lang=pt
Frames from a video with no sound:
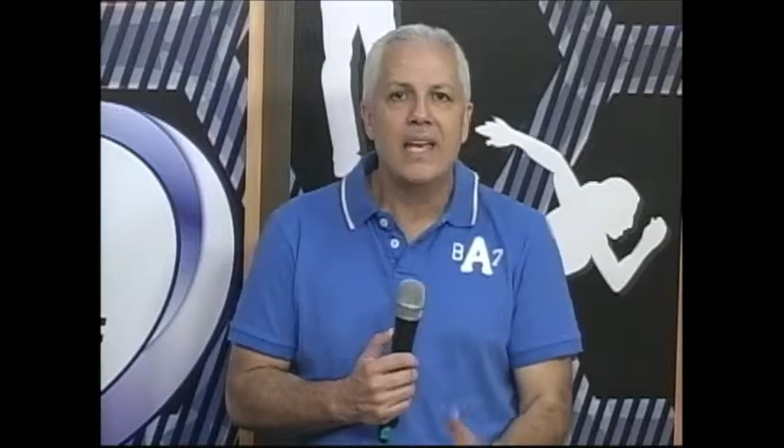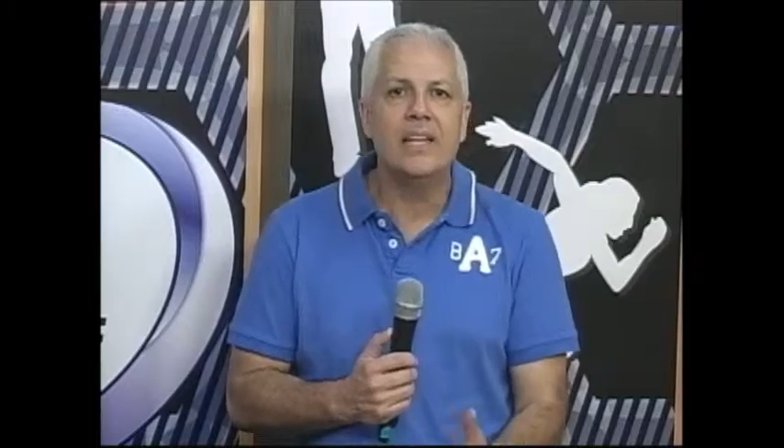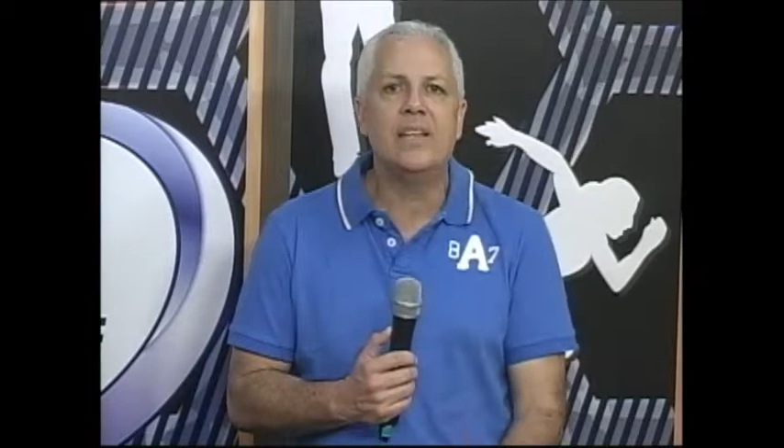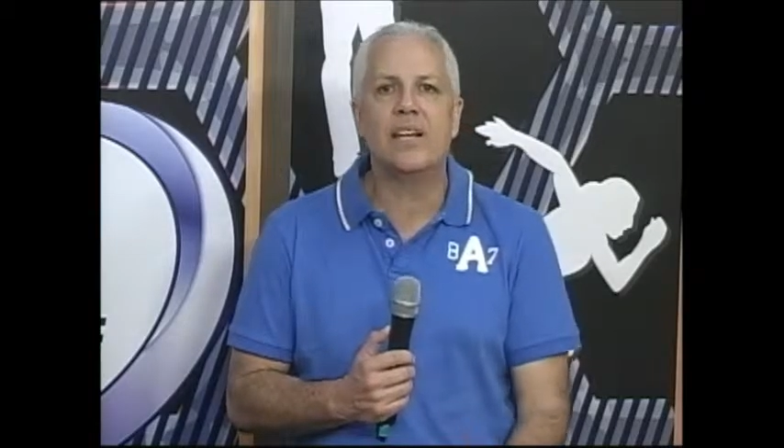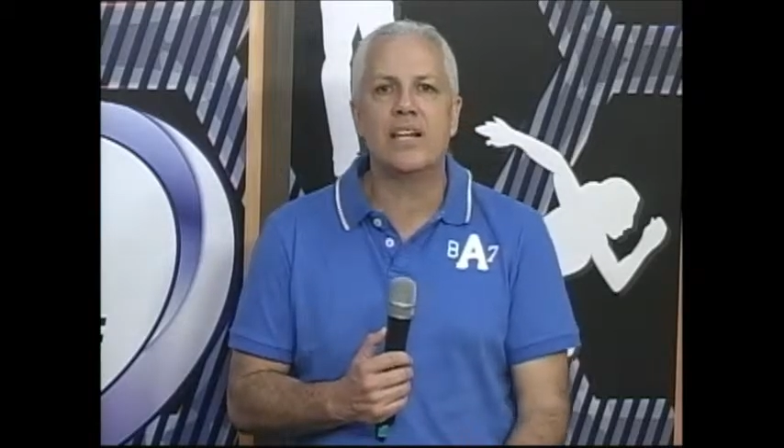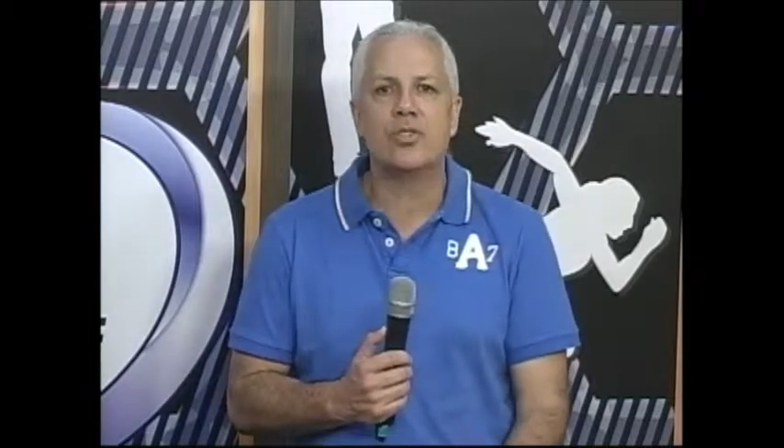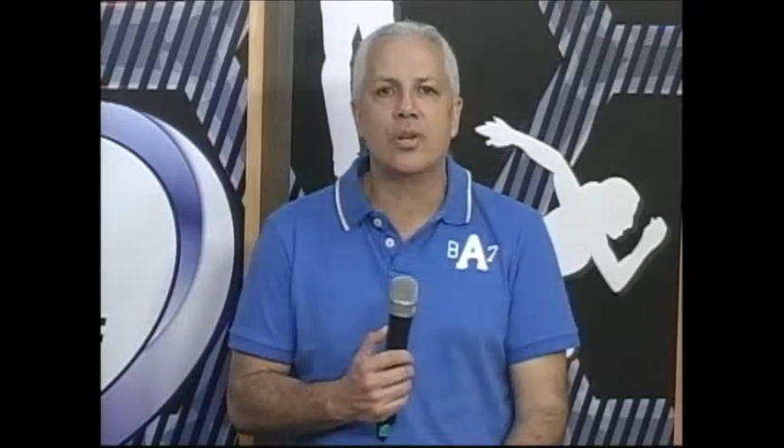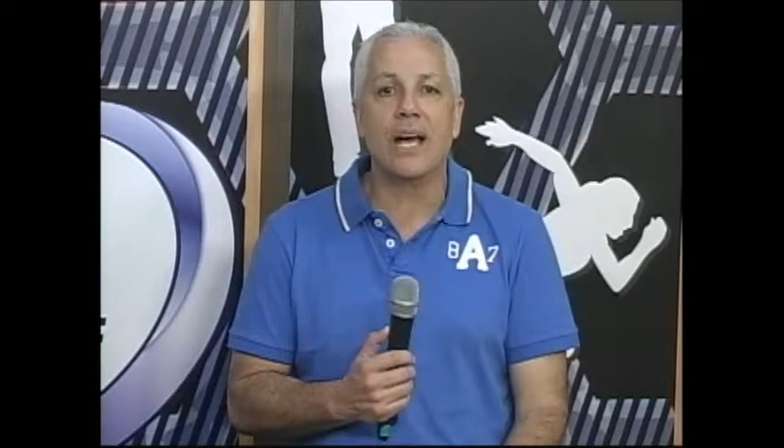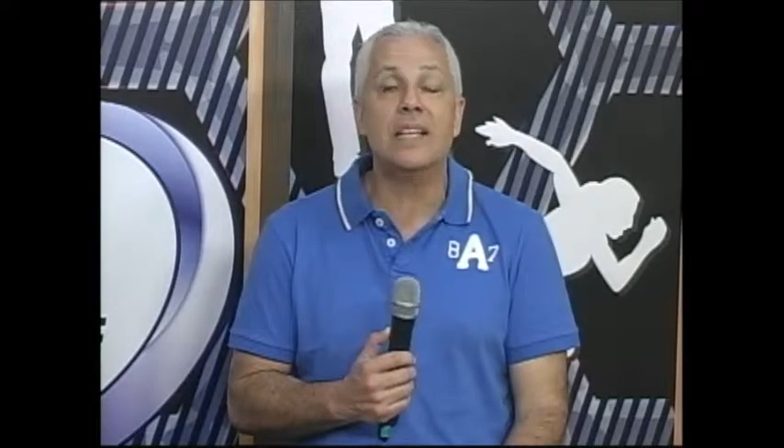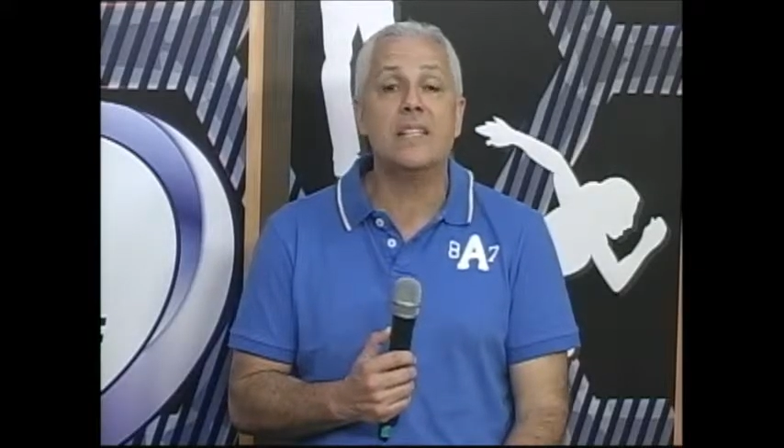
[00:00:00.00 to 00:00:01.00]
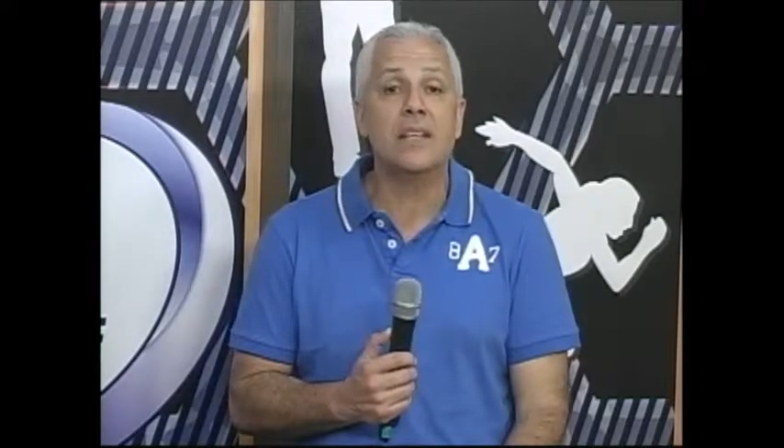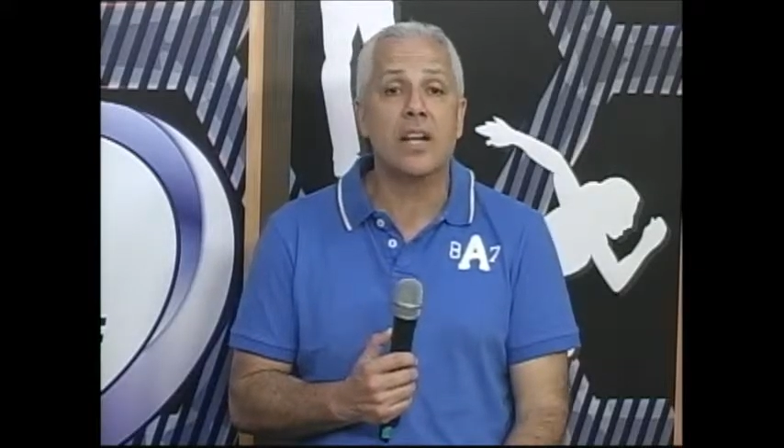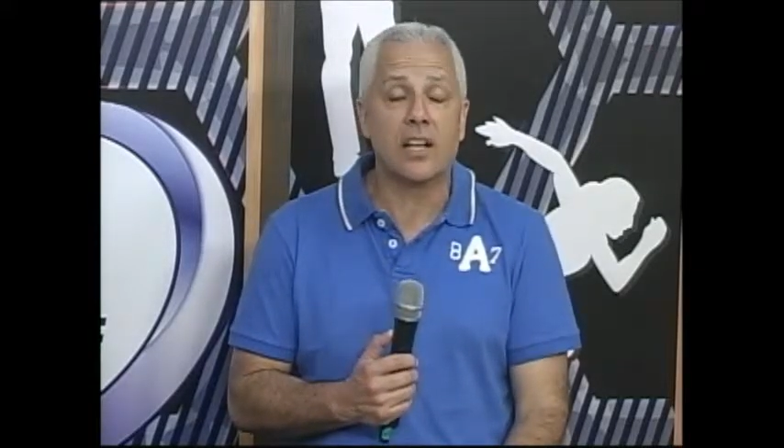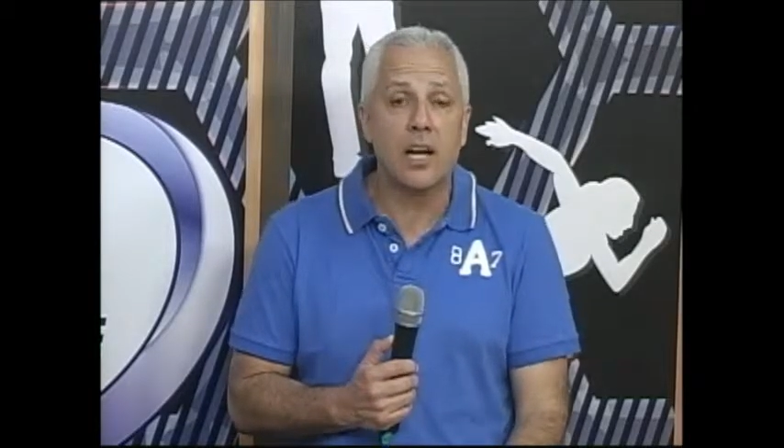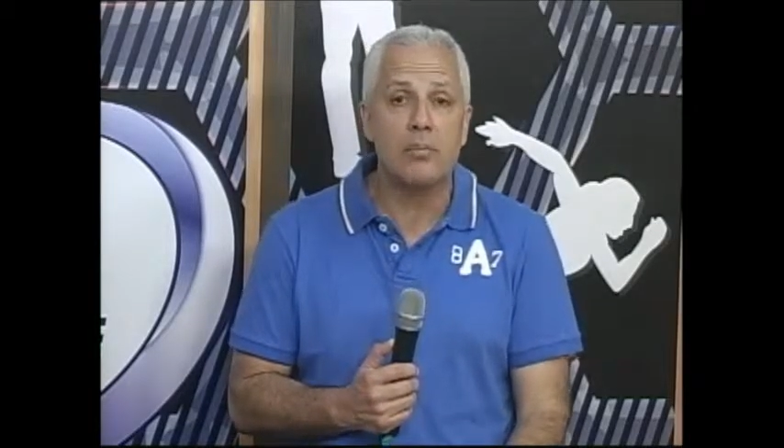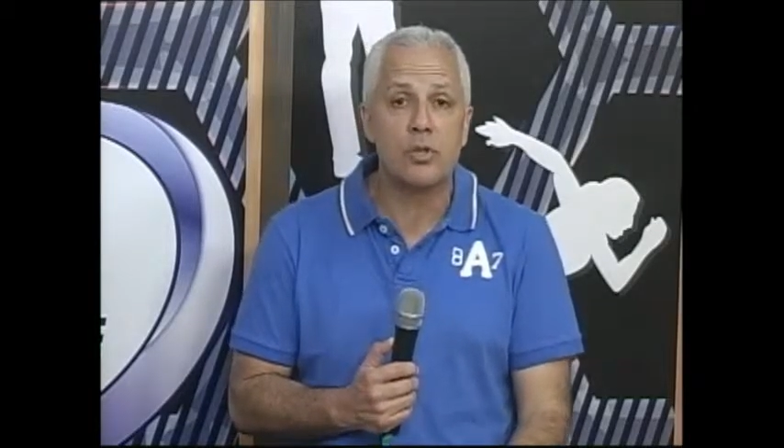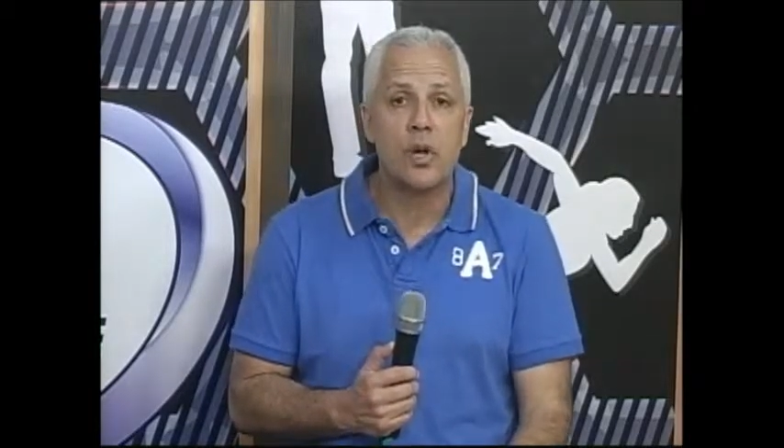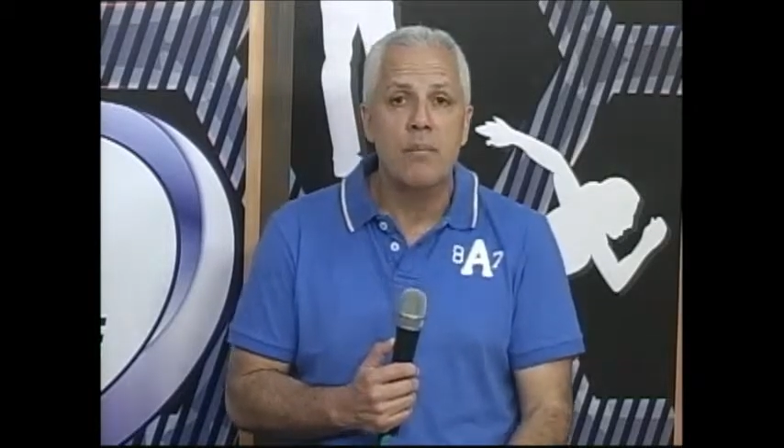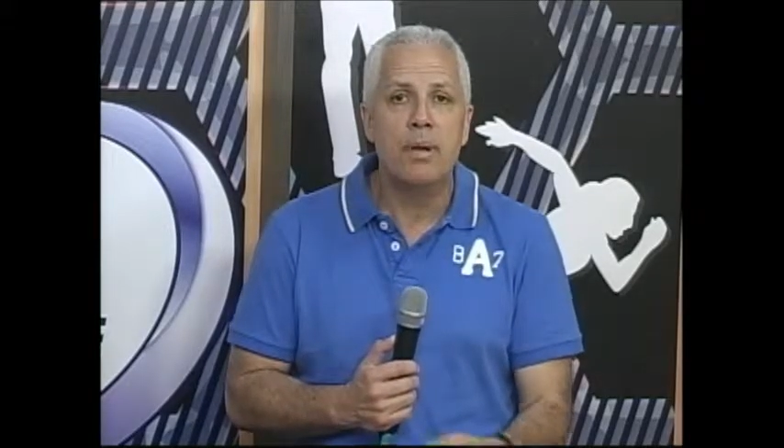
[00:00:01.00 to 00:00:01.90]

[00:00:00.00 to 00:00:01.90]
internacionais e intercâmbios,